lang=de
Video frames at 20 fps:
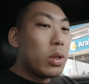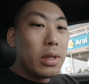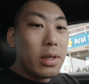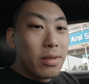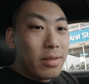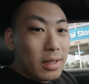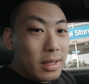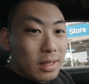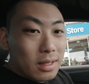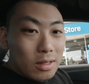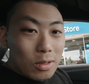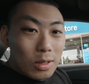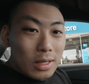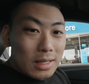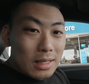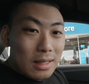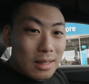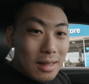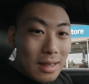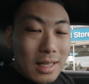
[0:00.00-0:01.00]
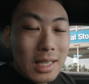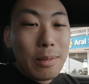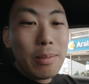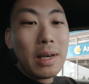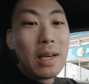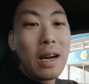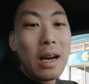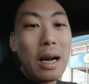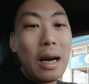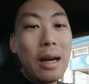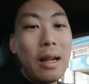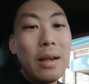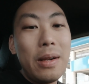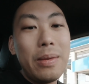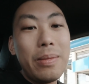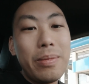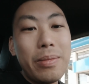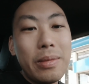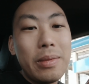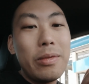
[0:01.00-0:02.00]
kurz auf die Toilette gegangen hier bei
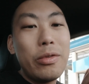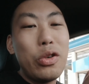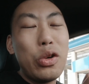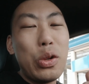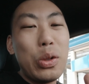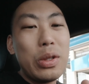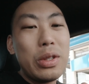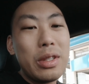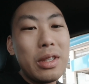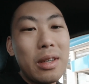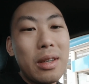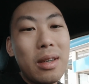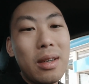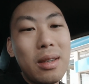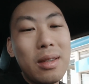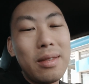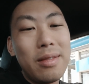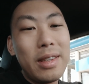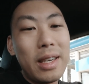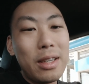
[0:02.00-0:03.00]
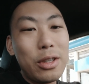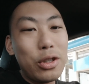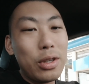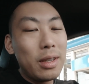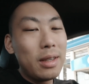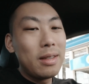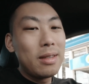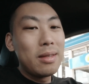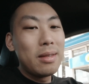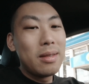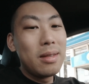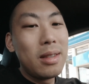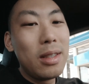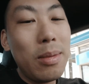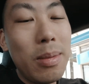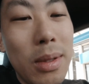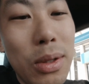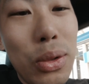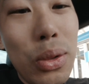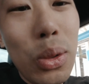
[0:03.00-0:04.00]
Aral für unsere Werkstatt.
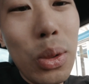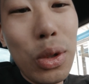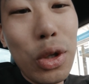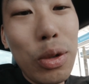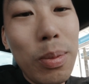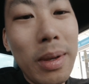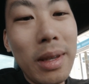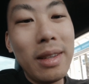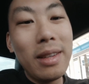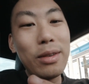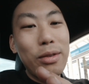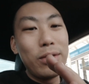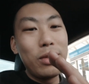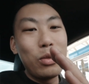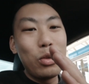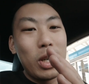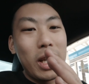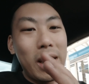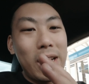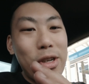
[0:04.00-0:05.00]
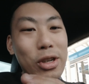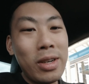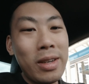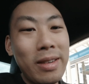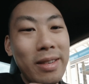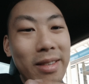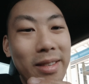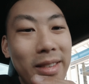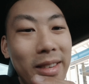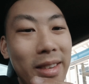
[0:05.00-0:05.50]
Ich bin so gespannt auf die Reaction.